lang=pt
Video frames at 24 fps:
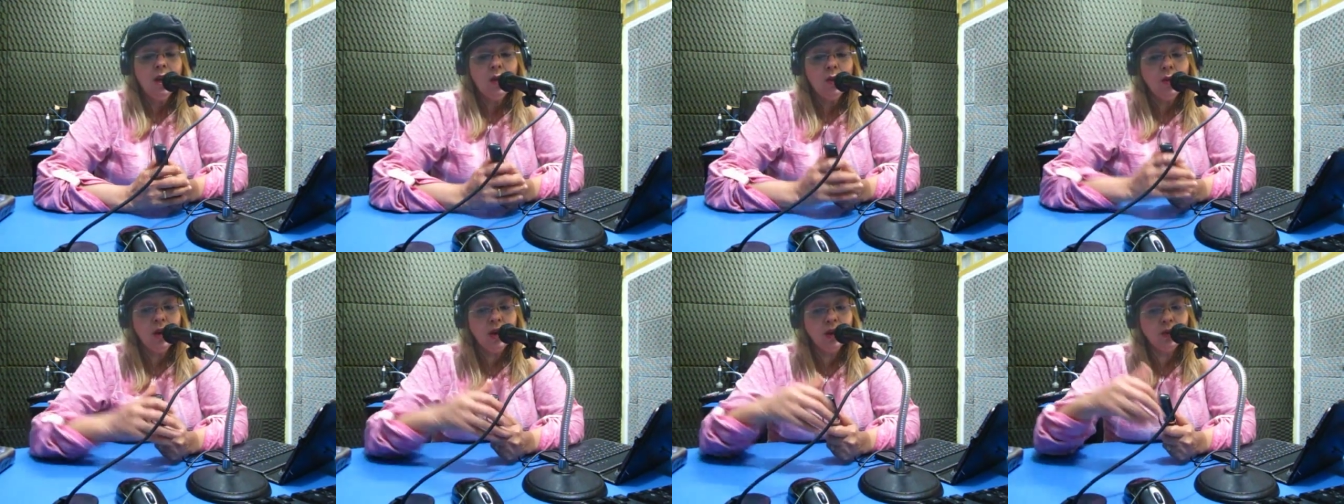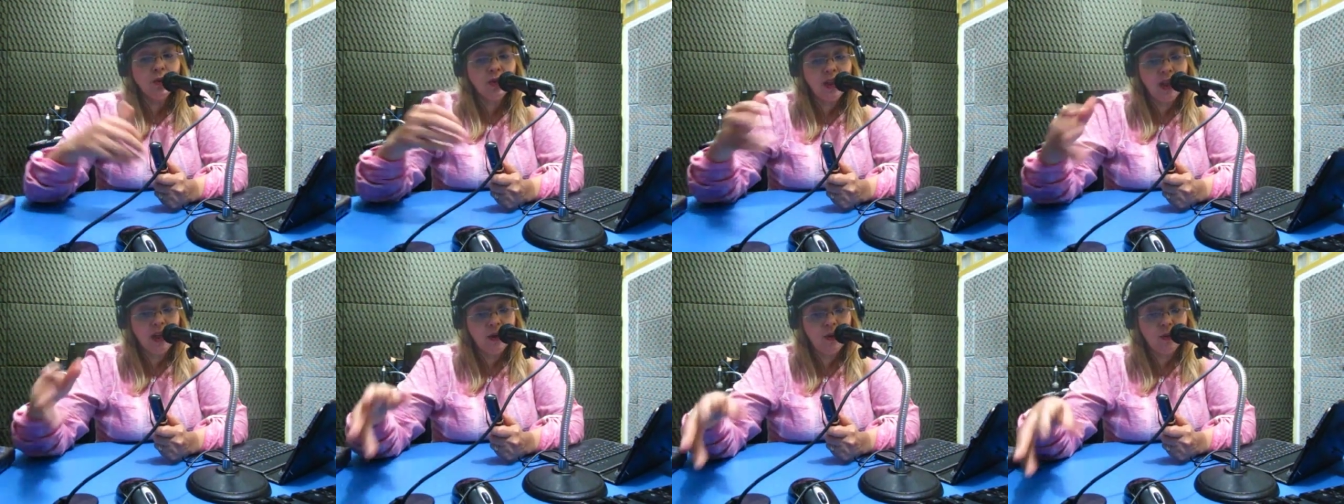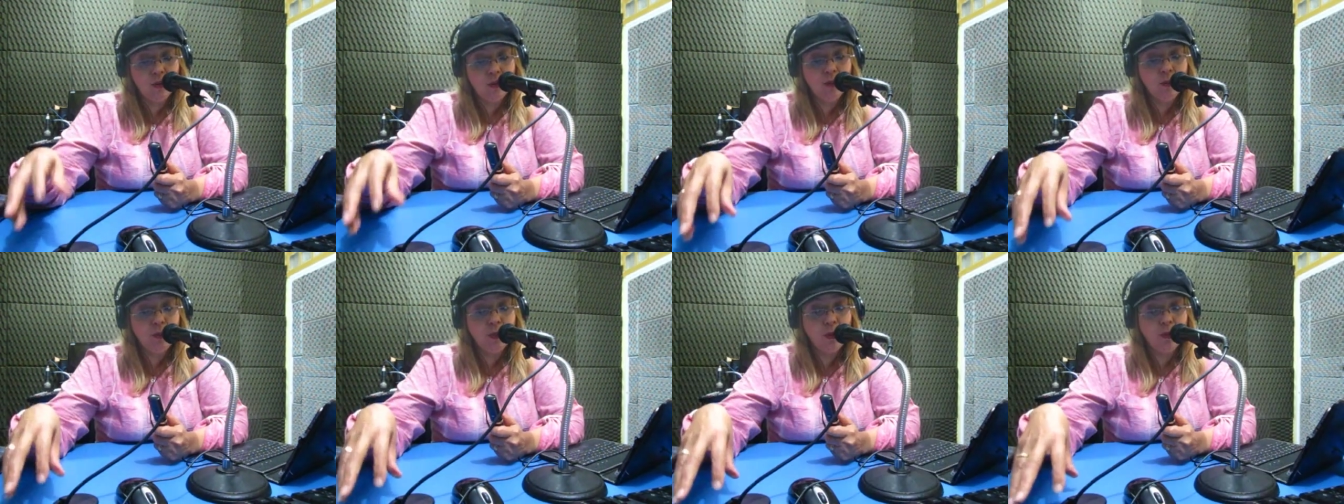Quando tem
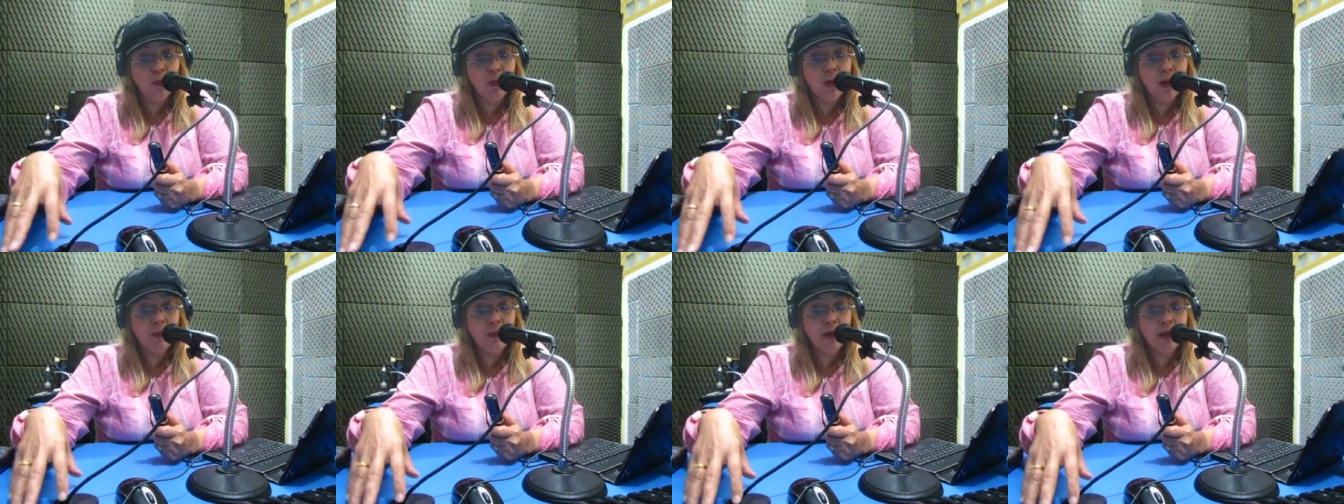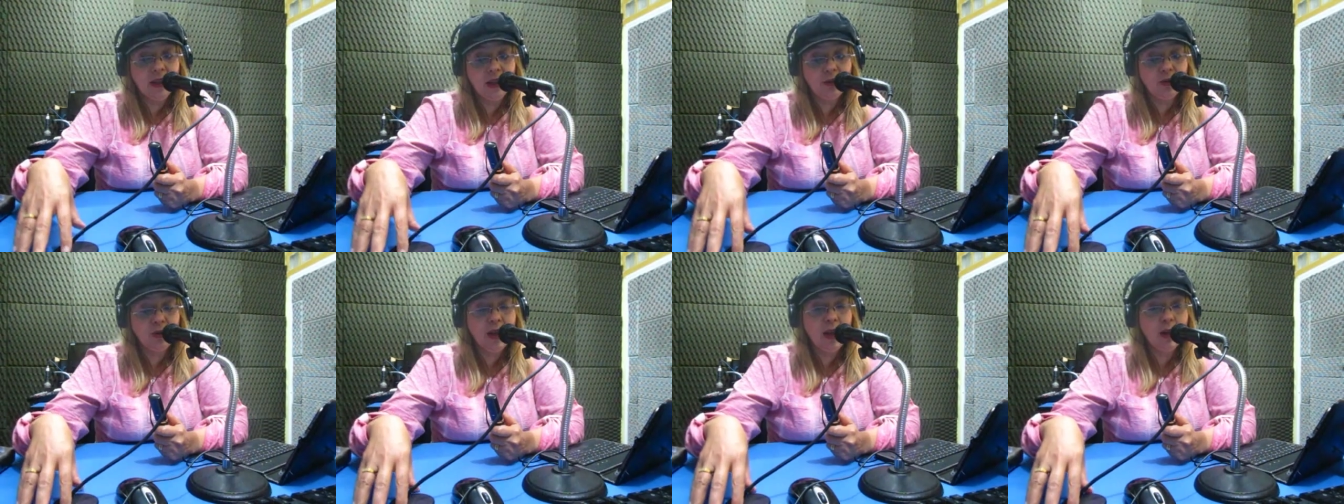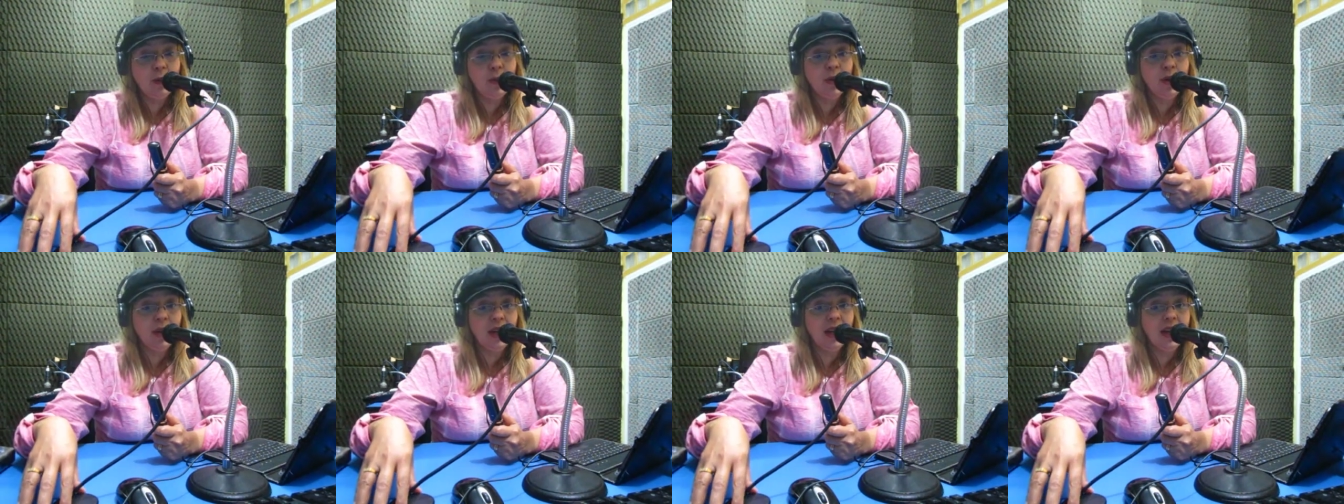algum problema dentro
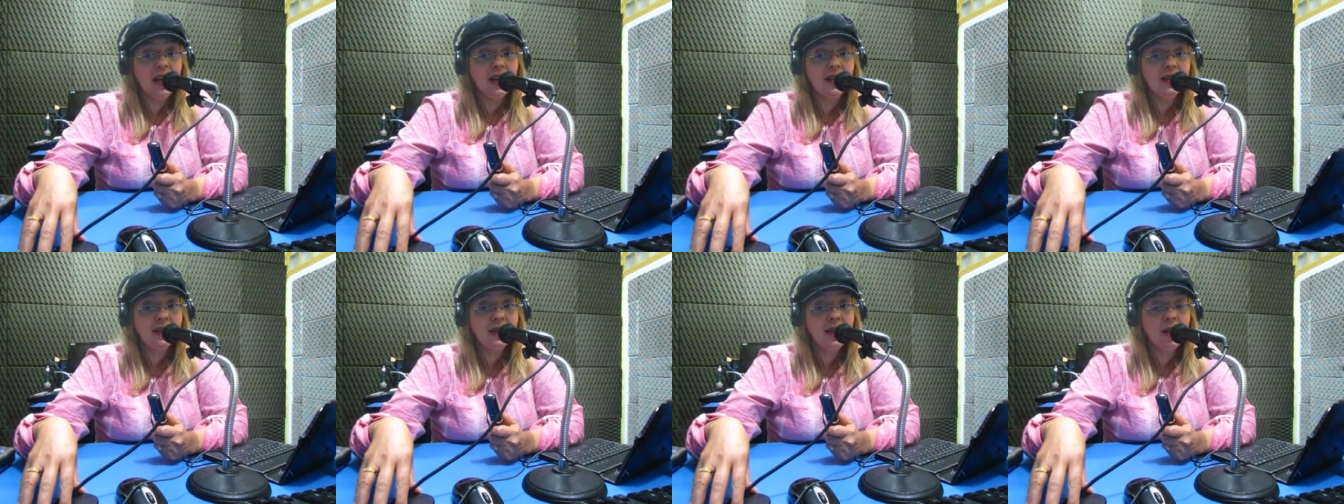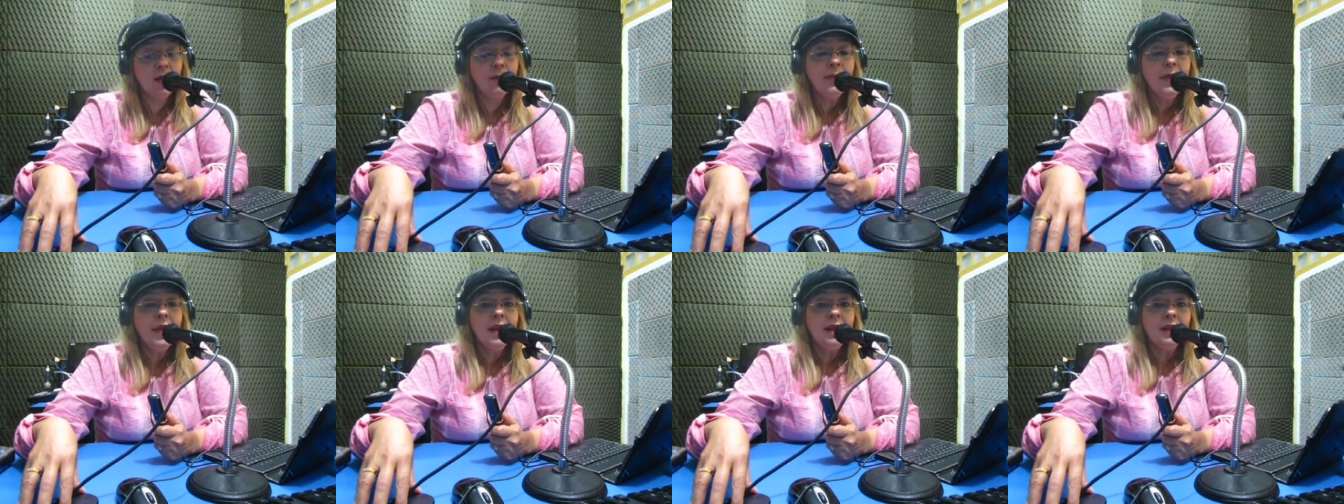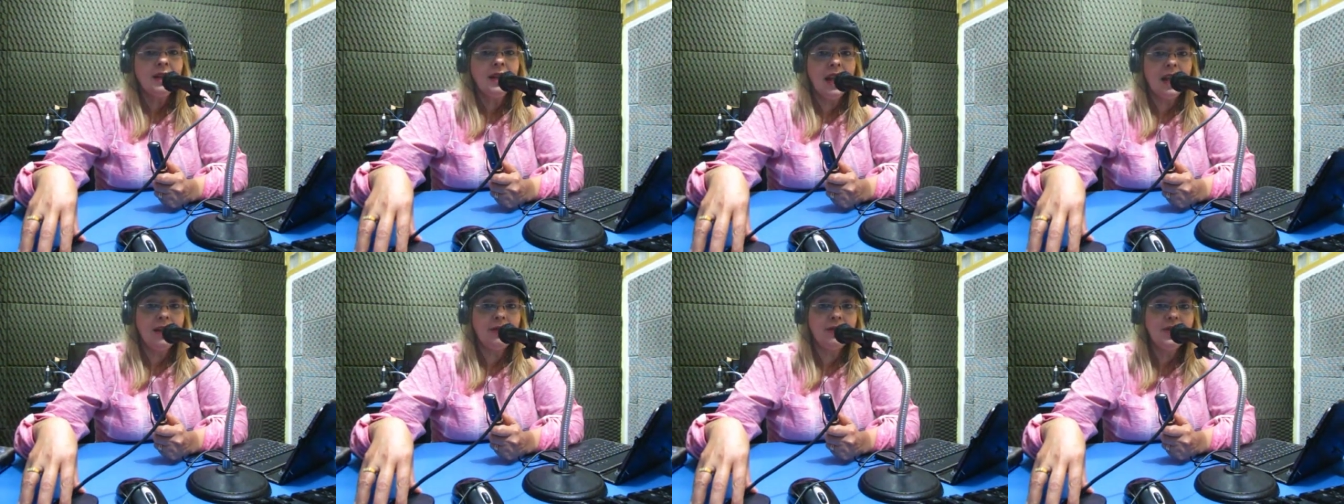da congregação,
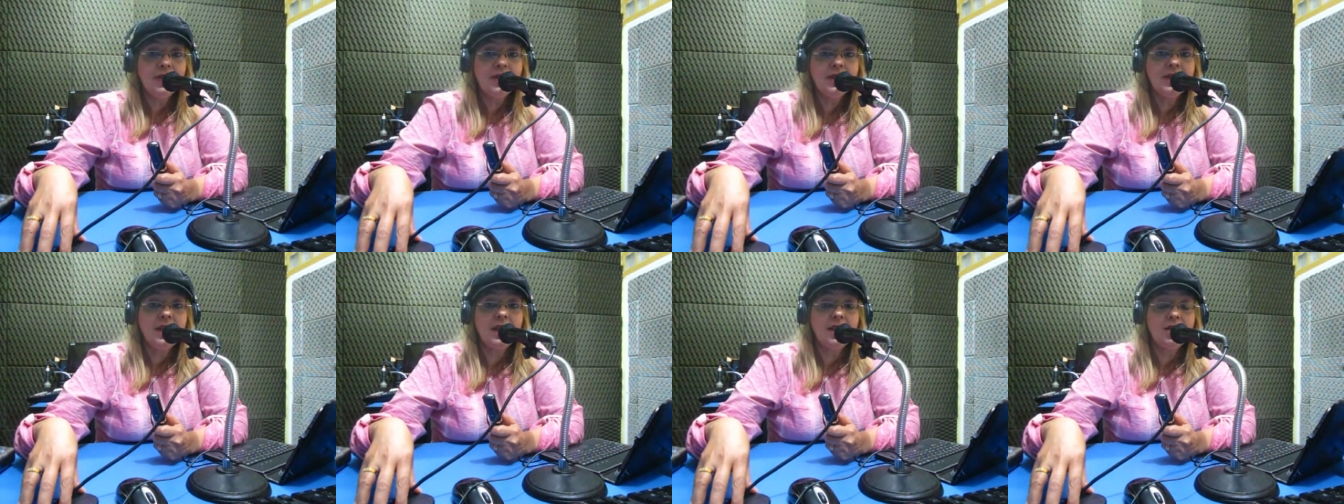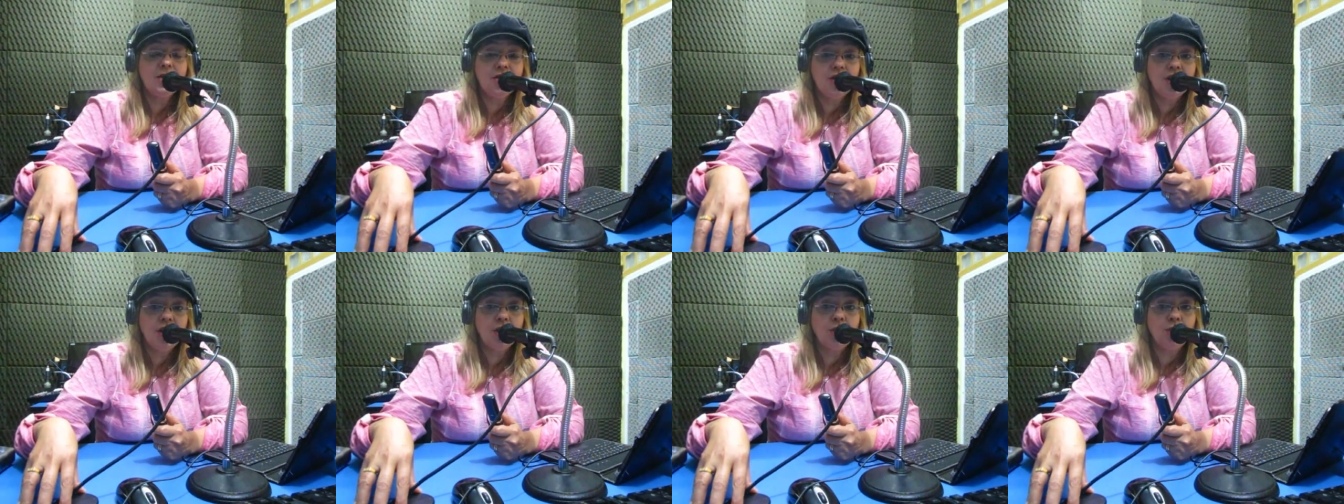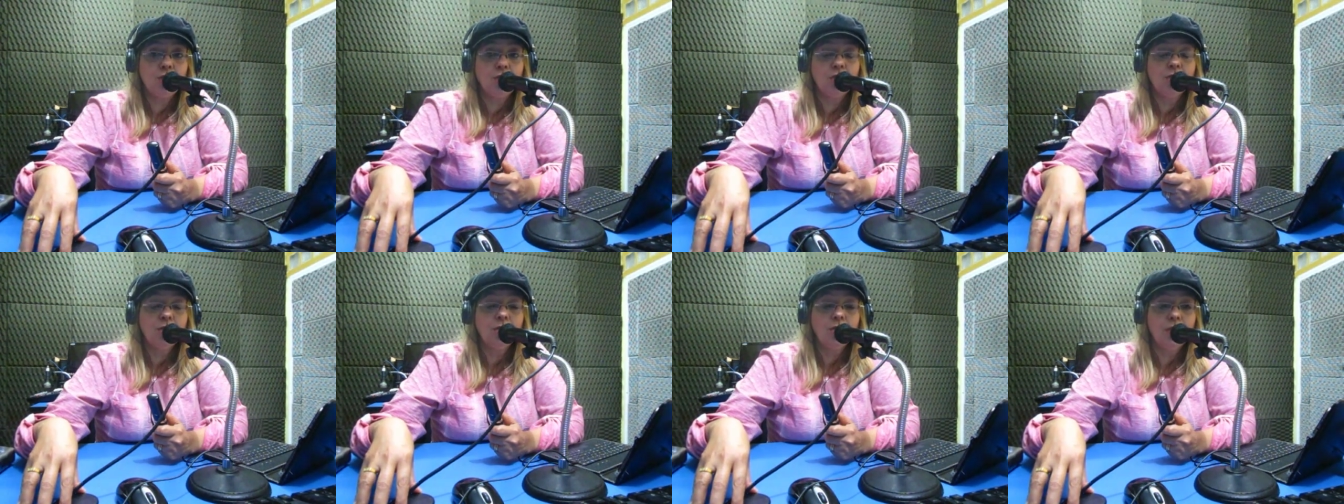deve ser
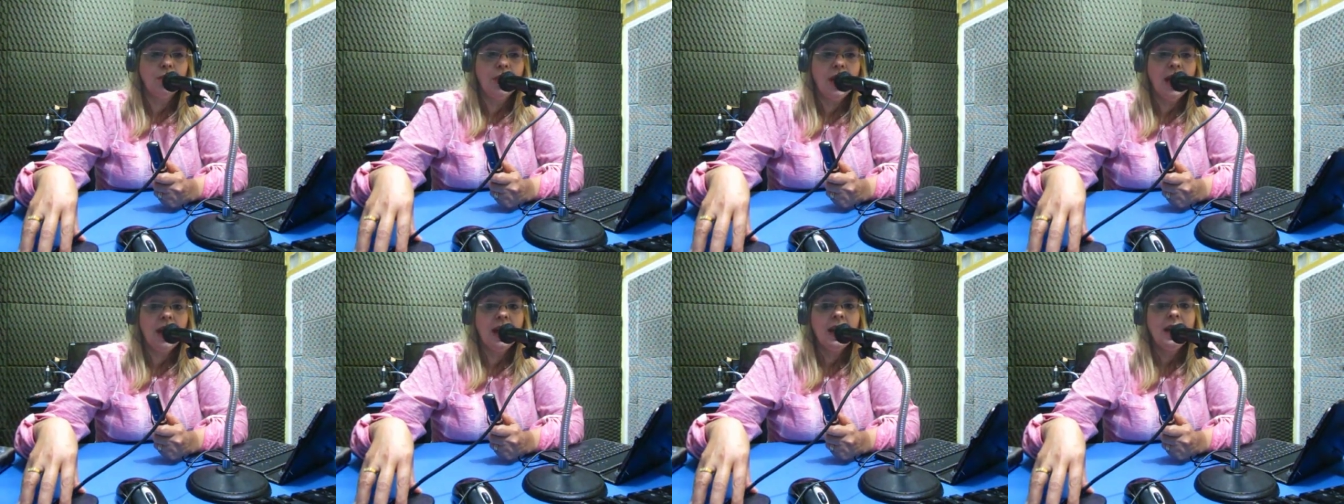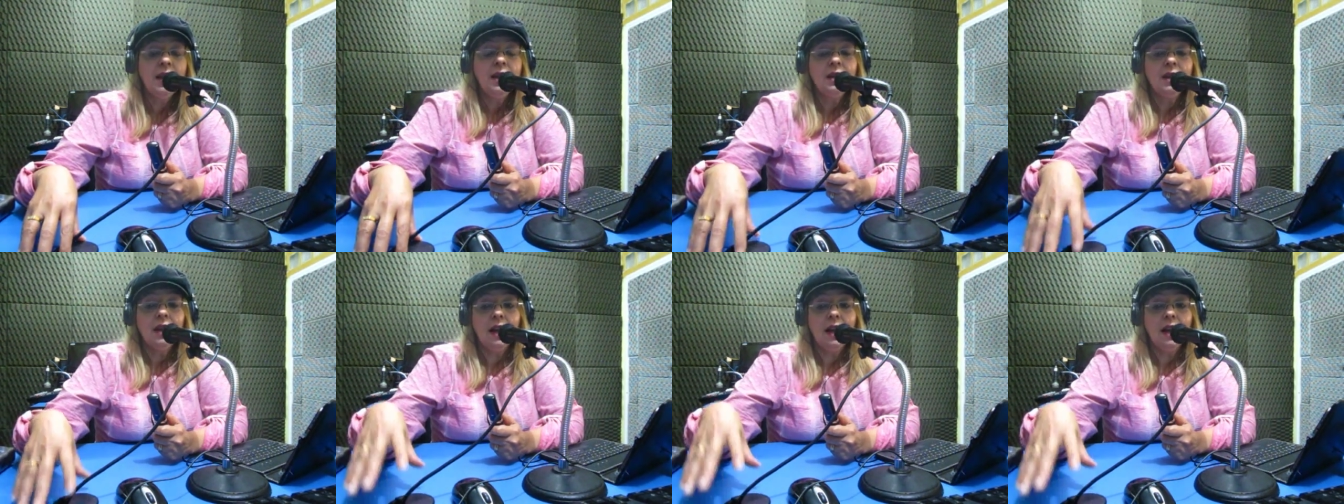dito, não é?